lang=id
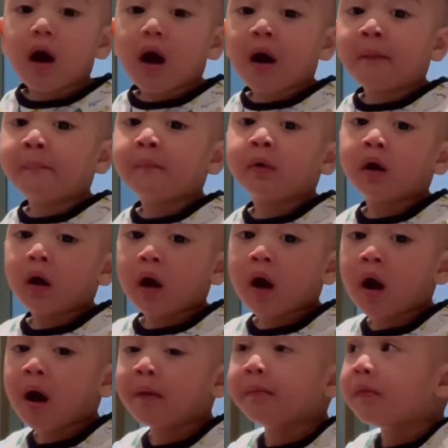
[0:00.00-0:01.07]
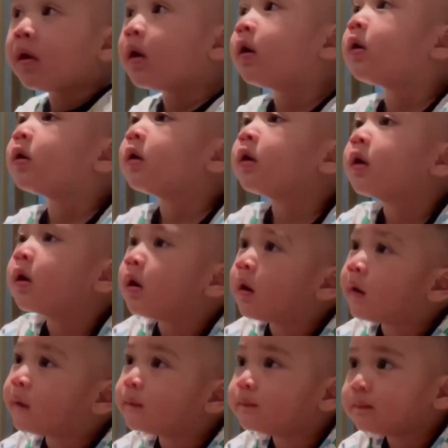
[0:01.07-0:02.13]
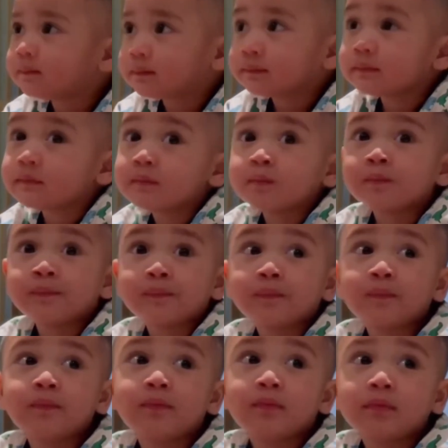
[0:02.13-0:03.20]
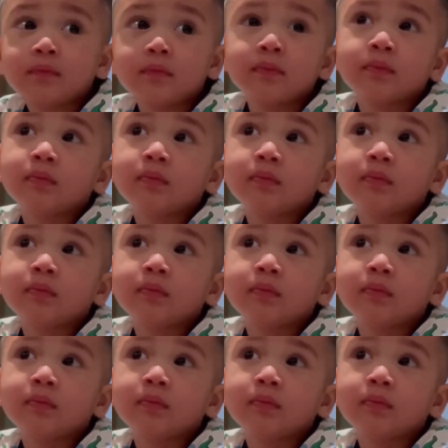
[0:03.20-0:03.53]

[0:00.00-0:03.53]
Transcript: Cipung. Tak sekadar datang, Cipung membawa kado